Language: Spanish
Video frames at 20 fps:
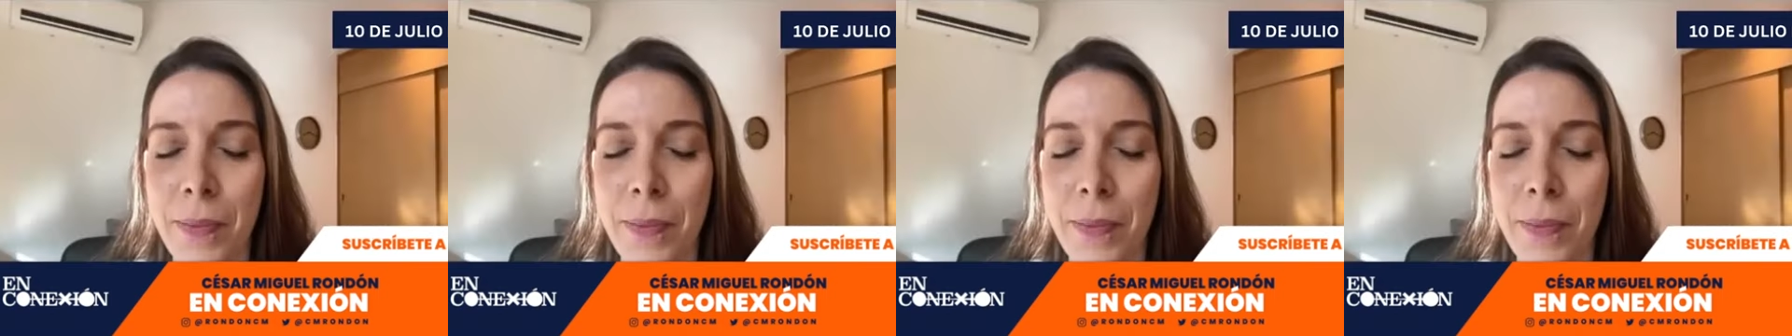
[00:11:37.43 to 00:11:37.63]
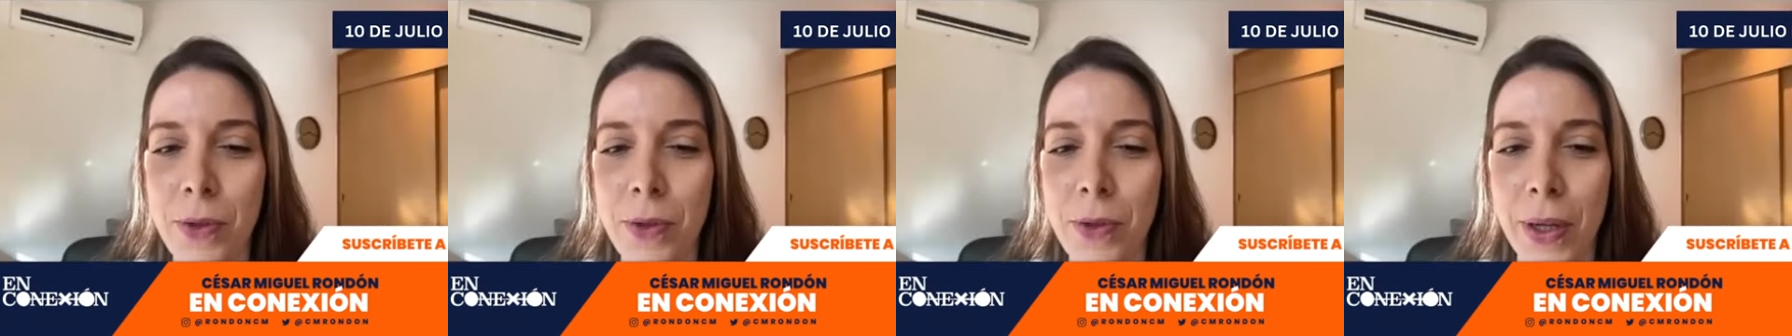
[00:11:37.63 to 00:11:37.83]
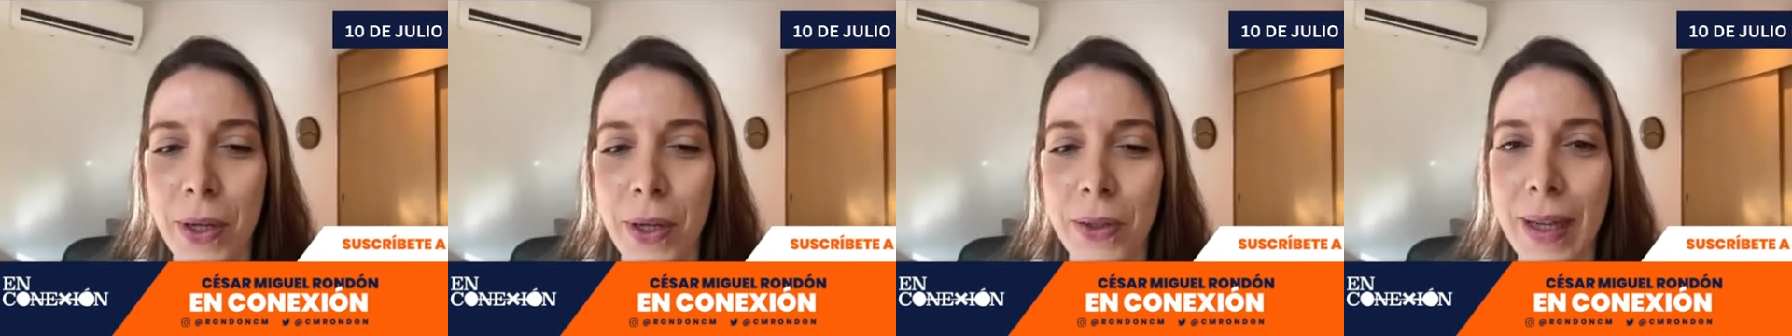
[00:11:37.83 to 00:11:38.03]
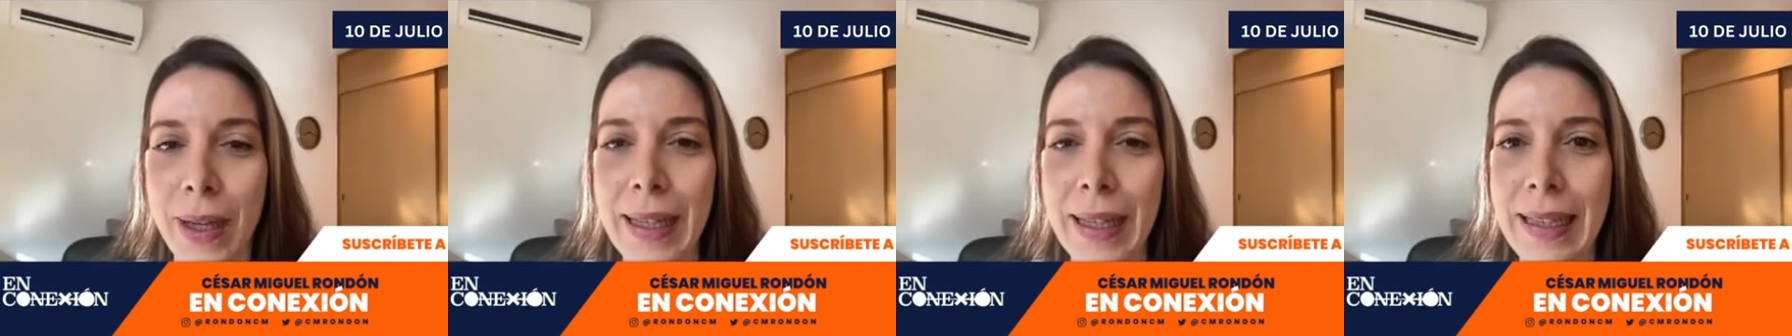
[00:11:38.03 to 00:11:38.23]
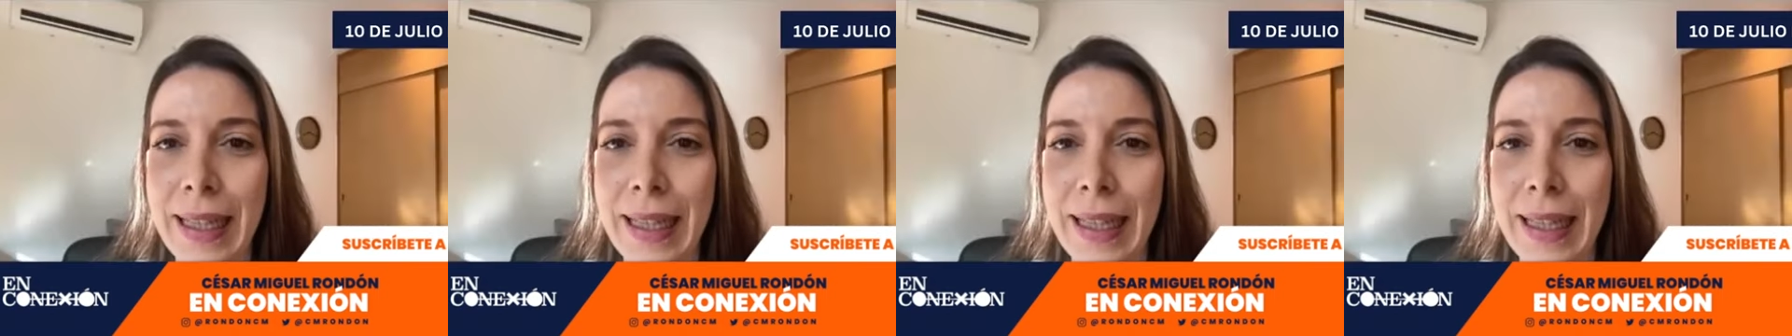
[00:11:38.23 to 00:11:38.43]
por supuesto,
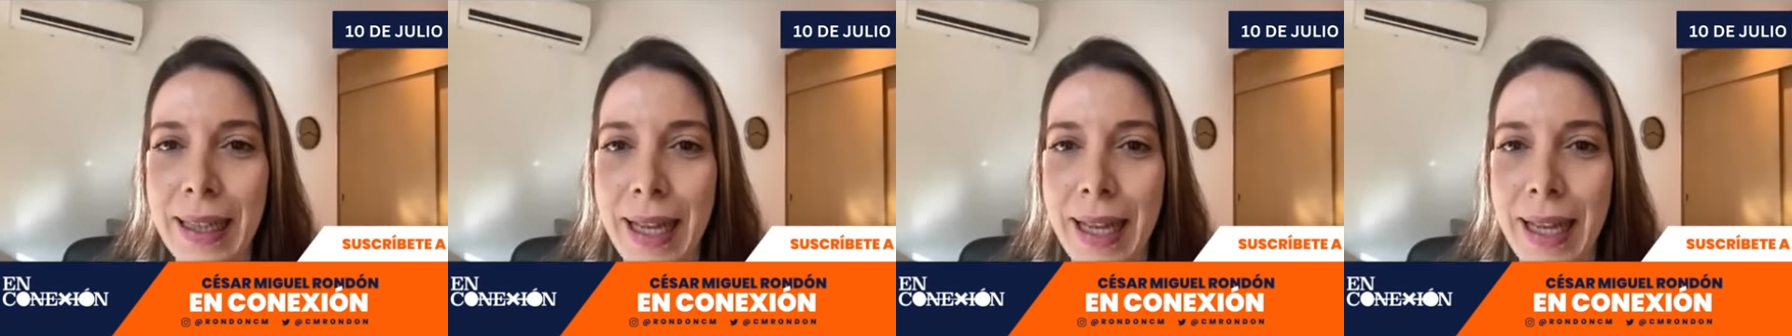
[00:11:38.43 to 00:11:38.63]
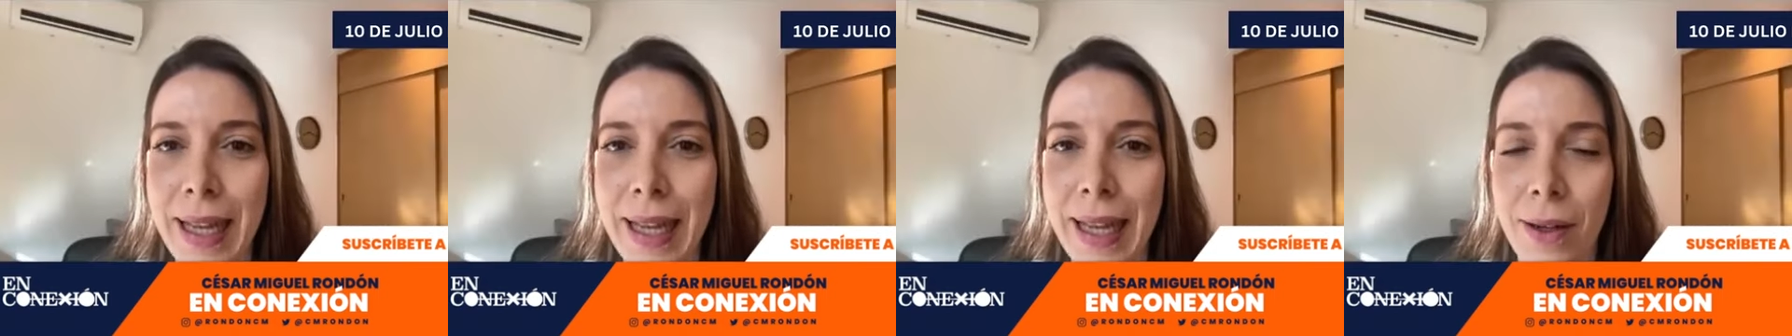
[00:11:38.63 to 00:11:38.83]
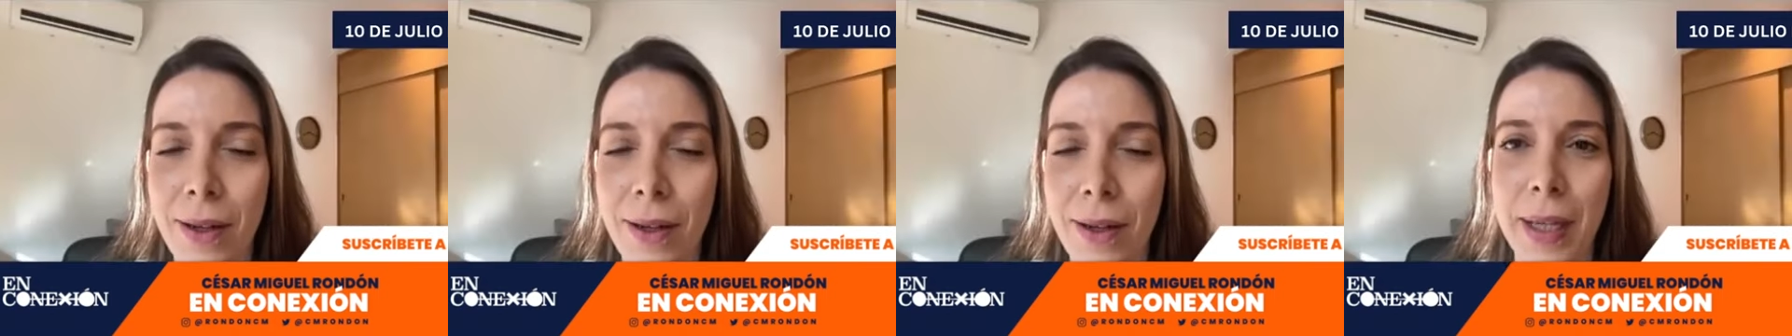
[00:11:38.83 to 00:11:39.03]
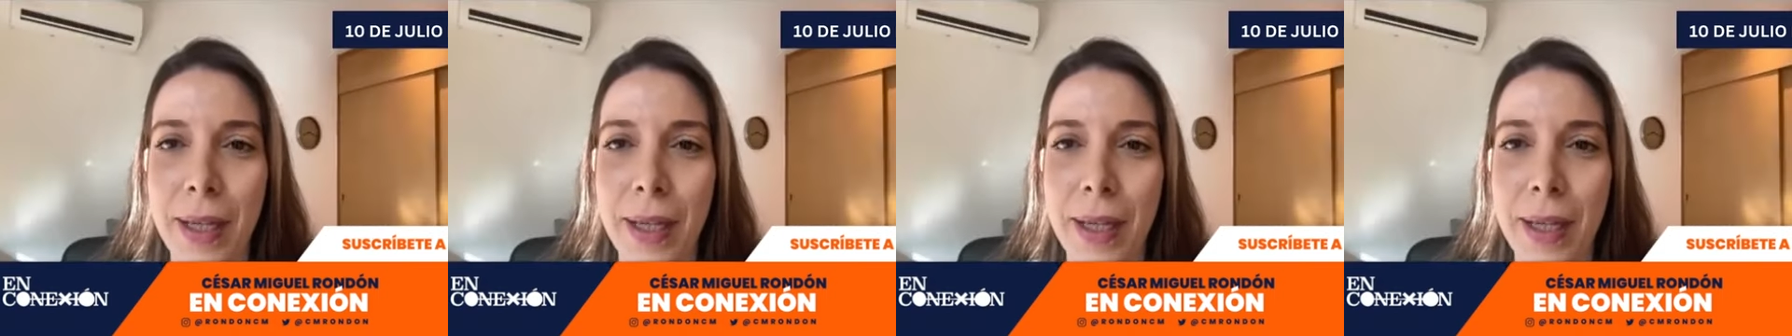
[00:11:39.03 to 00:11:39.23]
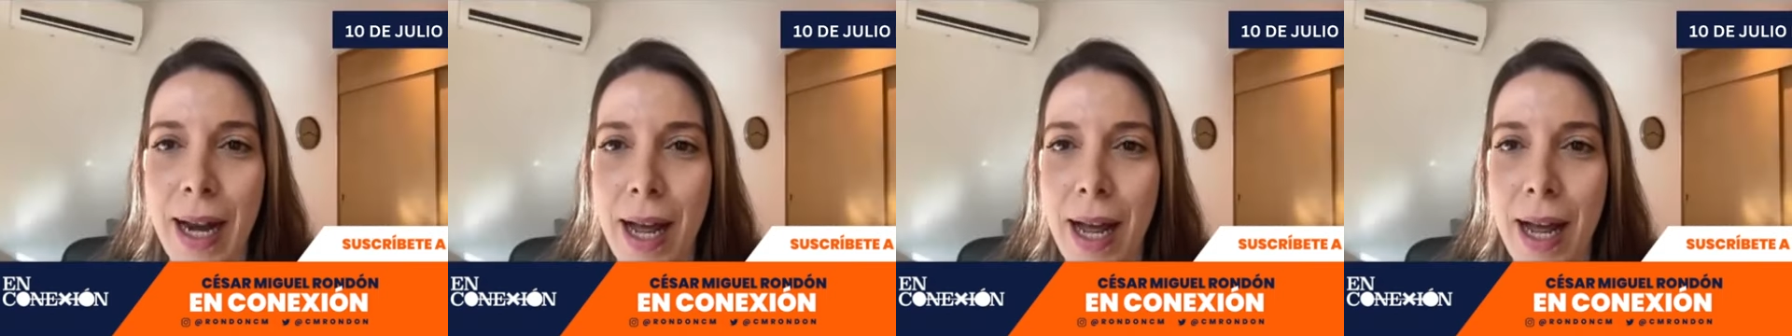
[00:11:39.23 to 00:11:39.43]
al intentar
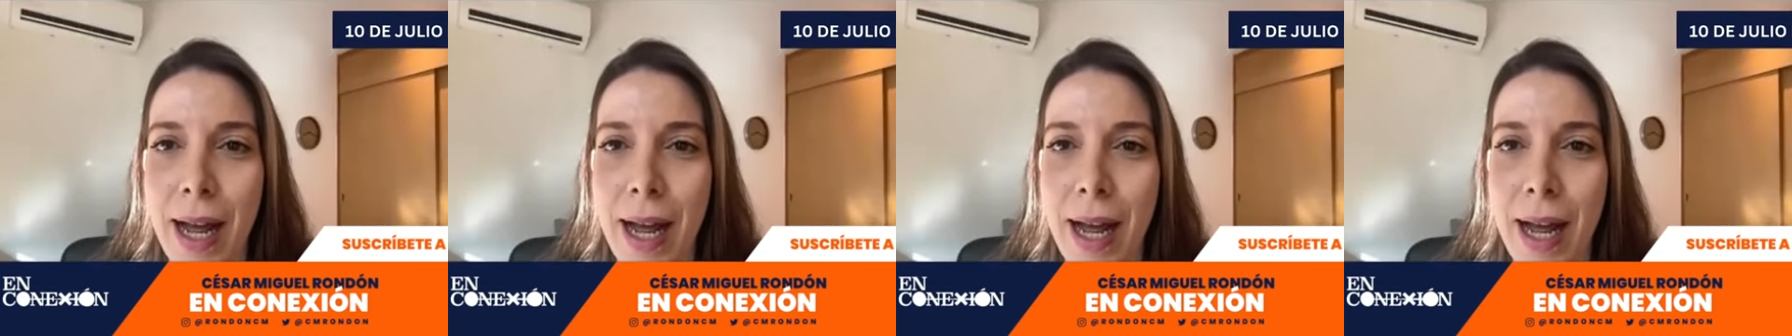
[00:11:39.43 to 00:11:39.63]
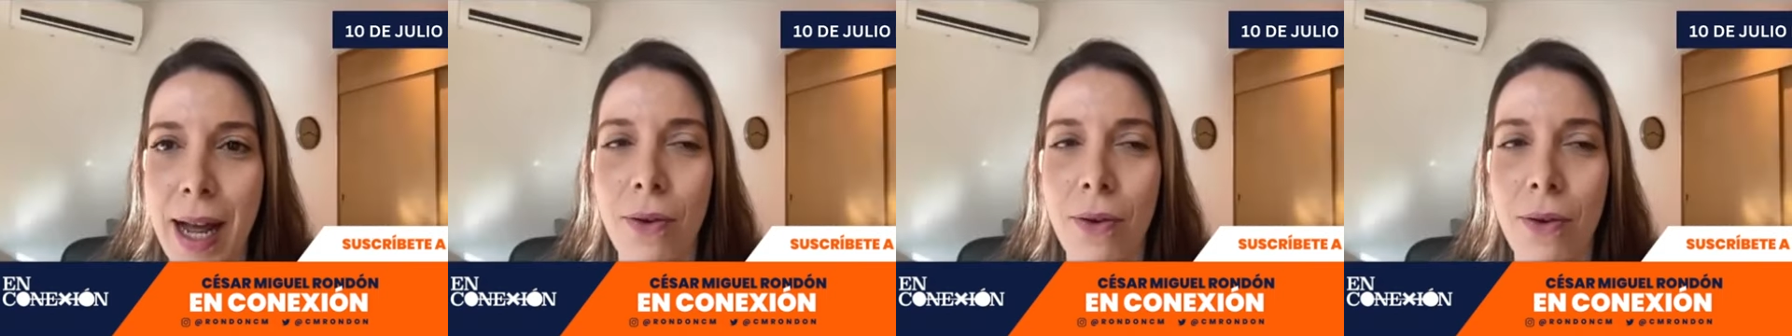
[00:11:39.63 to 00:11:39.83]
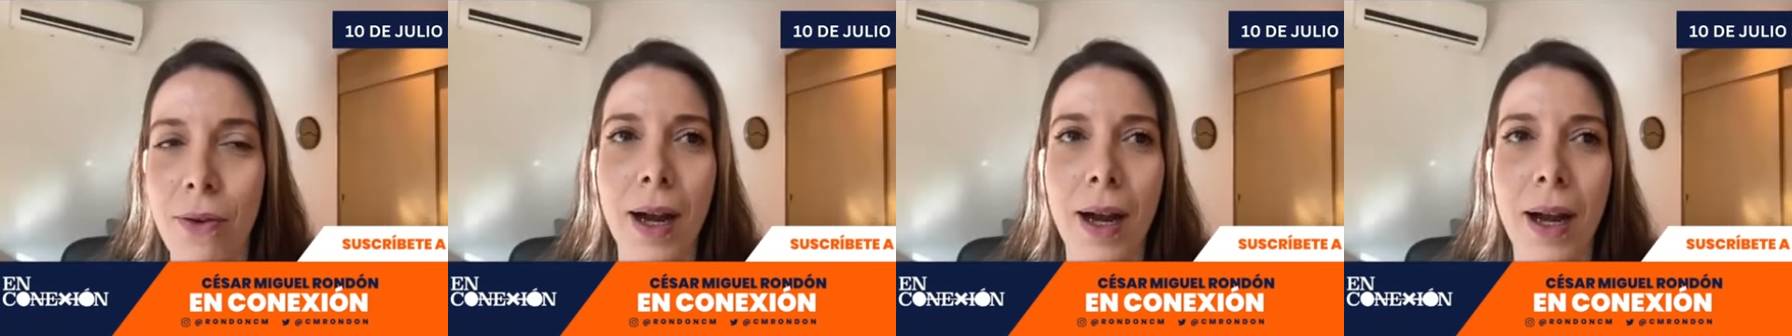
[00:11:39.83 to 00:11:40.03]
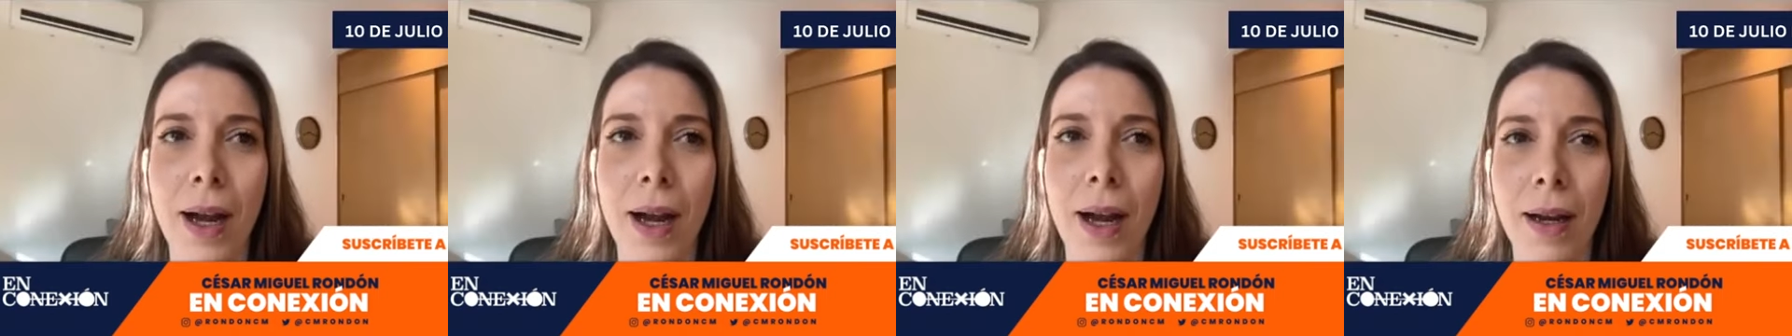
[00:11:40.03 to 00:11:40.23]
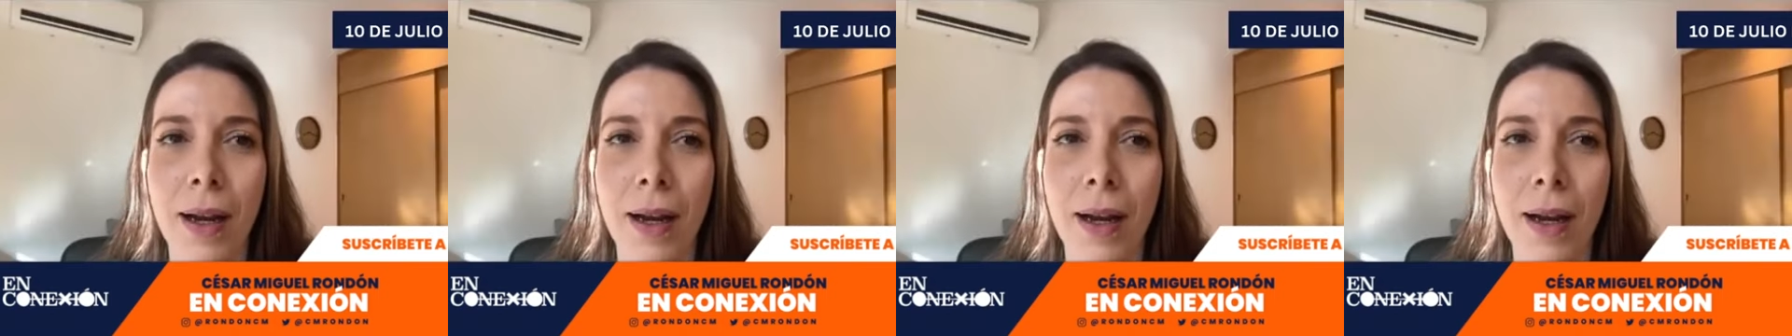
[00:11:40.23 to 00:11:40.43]
obtener algo,
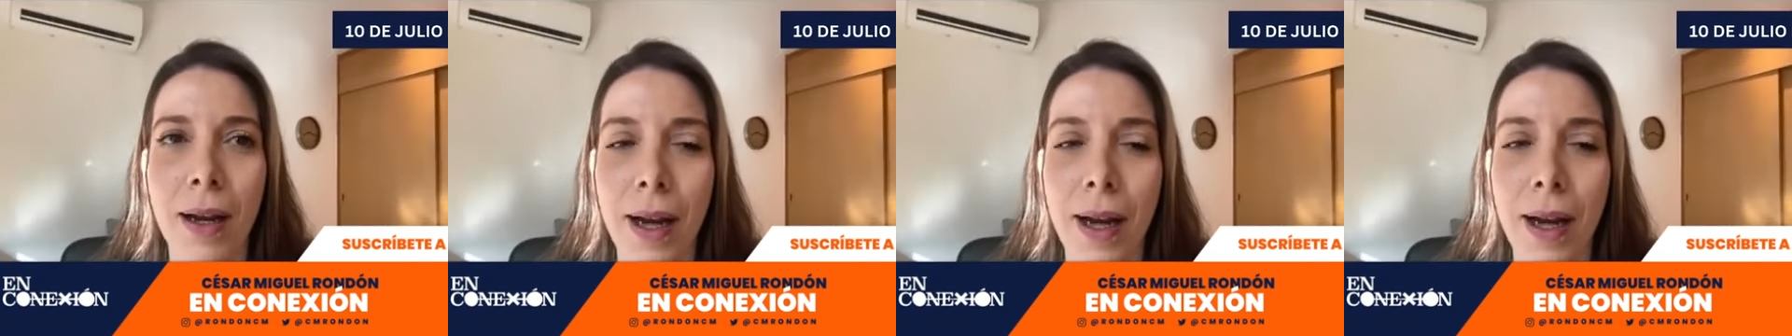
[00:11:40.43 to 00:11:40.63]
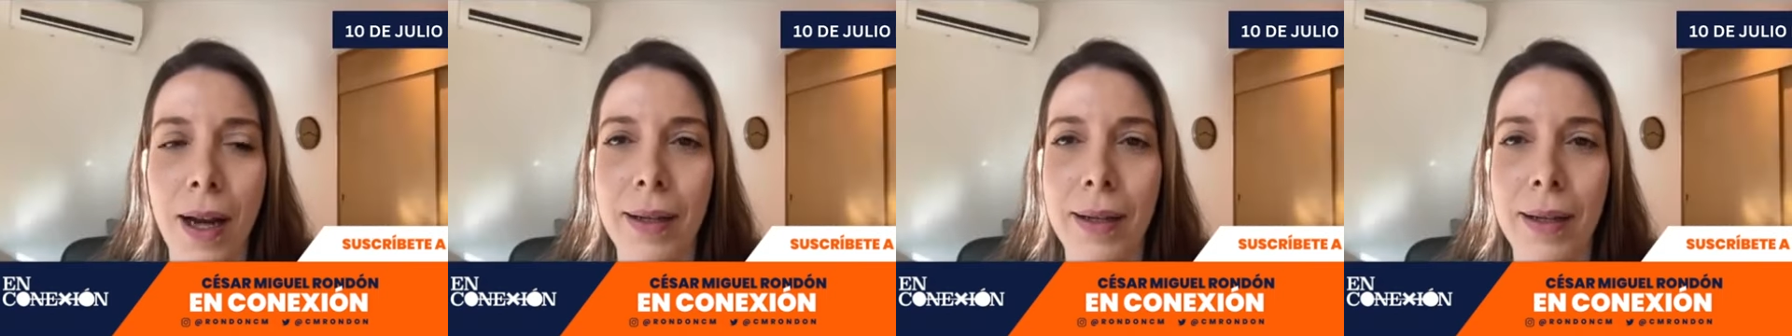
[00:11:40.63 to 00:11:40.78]
al,